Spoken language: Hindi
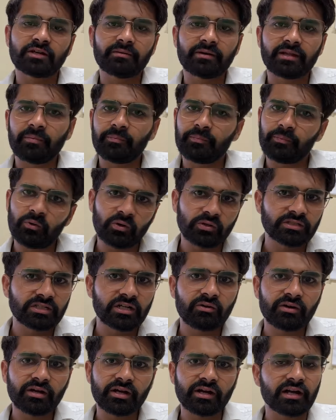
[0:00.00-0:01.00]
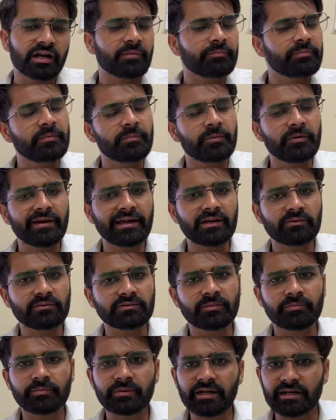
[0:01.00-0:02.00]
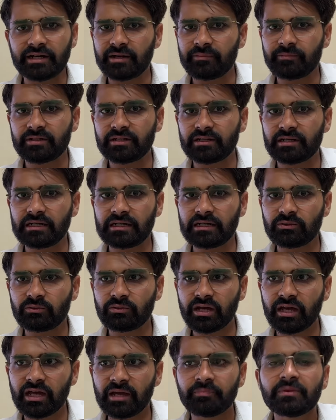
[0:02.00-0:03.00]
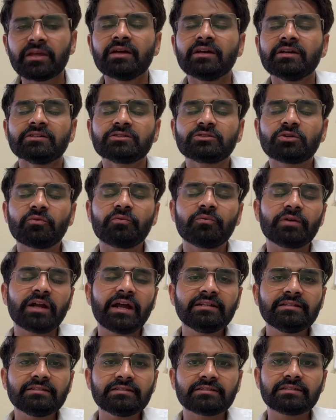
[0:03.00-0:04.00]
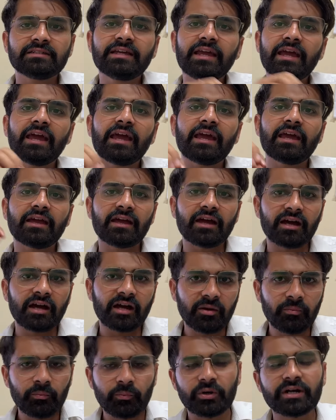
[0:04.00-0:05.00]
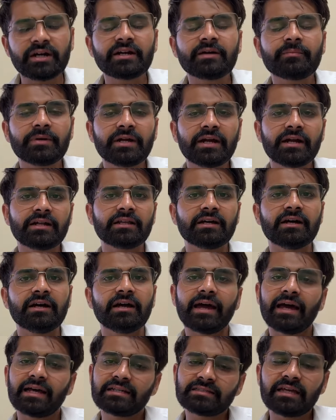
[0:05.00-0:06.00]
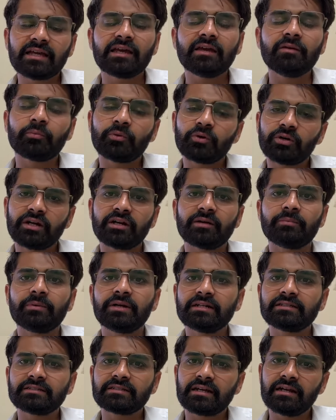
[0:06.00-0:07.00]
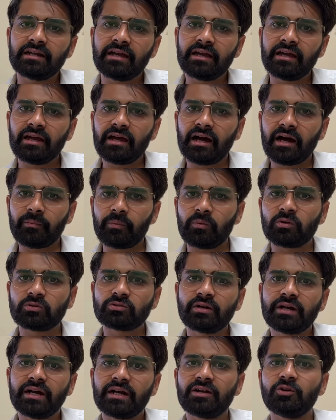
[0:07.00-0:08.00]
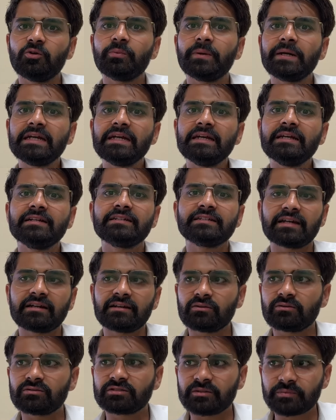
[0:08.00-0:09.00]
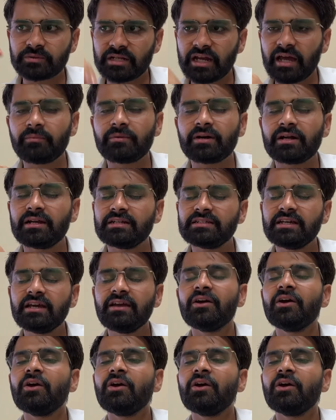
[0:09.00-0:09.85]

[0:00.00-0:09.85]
बाद आप पहुंच जाओगे अगर आपने पी आई क्यूज अपने अटैम्प्ट कर लिए तो ठीक है सो so फ्रेंड्स ये इंपॉर्टेंट अपडेट था ऐसे ही इंपॉर्टेंट अपडेट्स के लिए आप लोग जो है ड्यूबडी चैनल को सब्सक्राइब कर लीजिए